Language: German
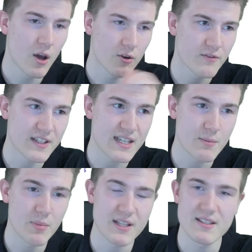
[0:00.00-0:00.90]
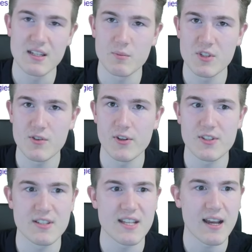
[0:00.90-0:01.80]
Und was eben passiert mit
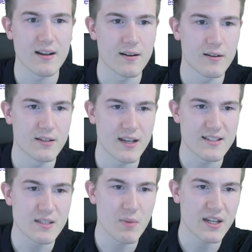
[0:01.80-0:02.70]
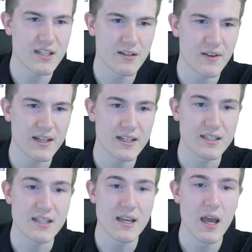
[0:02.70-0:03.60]
solchen Sachen, äh, ja, sieht man hier, wenn dann
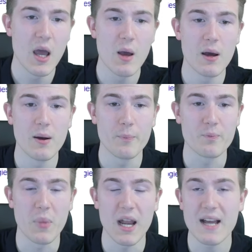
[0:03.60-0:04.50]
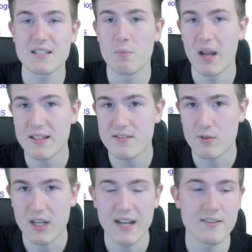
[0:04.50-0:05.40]
die ähm, Blase platzt
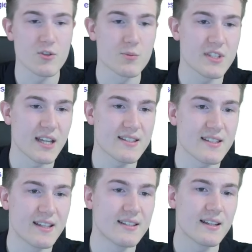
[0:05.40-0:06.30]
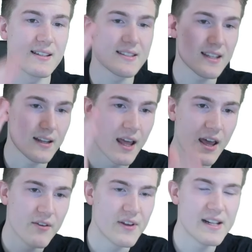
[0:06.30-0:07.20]
und keine Substanz dahinter ist, dann
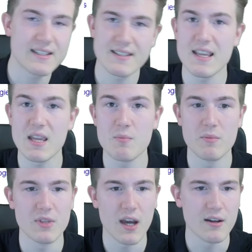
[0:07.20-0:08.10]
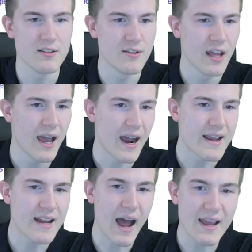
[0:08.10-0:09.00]
fällt das eben ja in
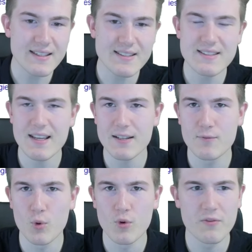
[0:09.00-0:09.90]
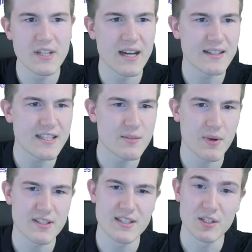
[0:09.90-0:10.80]
eine Eiszeit, wo wieder nichts
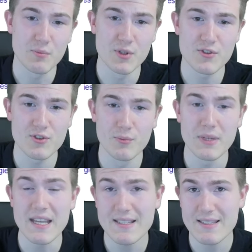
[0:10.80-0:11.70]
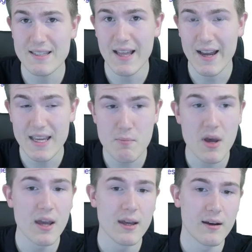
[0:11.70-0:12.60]
passiert, bis zum nächsten Hype,
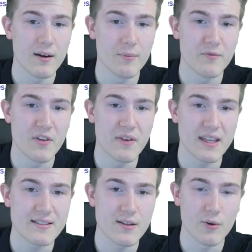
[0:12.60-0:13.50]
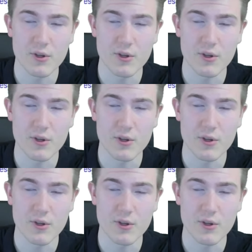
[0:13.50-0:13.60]
ähm, wie wir jetzt auch